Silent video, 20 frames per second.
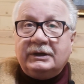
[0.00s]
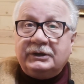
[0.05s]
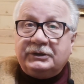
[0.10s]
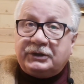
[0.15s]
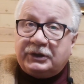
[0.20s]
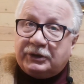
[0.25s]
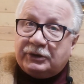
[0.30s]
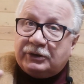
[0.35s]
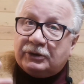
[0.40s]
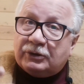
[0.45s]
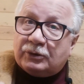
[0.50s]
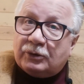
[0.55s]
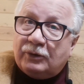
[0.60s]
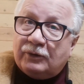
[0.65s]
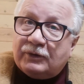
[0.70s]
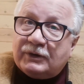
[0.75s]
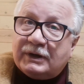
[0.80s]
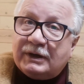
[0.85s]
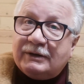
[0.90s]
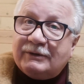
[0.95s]
И
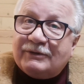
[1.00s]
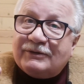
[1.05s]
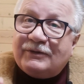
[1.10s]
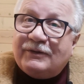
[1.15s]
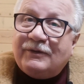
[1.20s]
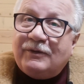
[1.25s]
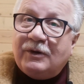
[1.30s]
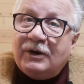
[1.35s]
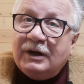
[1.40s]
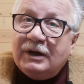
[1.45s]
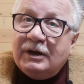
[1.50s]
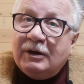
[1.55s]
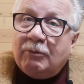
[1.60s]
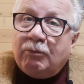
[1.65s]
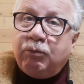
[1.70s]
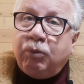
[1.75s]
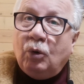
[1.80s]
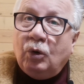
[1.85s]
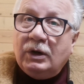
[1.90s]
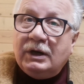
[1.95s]
тренировка
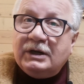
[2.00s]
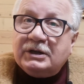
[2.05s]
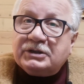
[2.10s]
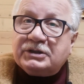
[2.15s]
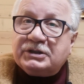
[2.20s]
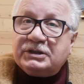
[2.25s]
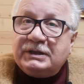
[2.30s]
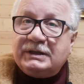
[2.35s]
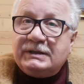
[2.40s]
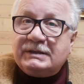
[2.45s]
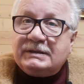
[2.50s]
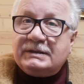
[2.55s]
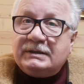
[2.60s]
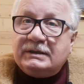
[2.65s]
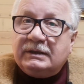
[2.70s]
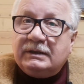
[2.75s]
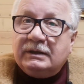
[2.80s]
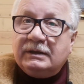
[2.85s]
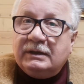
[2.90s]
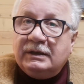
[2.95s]
в поле
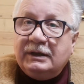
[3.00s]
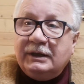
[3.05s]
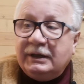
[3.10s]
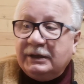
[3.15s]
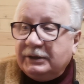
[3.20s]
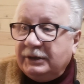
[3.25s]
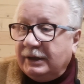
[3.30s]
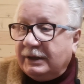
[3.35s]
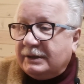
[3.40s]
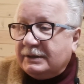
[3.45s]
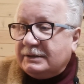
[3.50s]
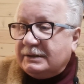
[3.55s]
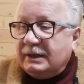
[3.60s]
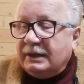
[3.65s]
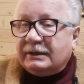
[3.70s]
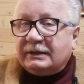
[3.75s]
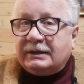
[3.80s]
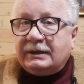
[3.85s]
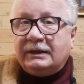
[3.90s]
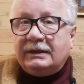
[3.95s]
жизни, не
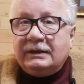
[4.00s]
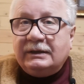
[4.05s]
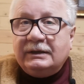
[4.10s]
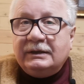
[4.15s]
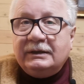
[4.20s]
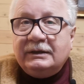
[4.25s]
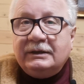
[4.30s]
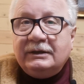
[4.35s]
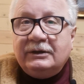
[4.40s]
где-то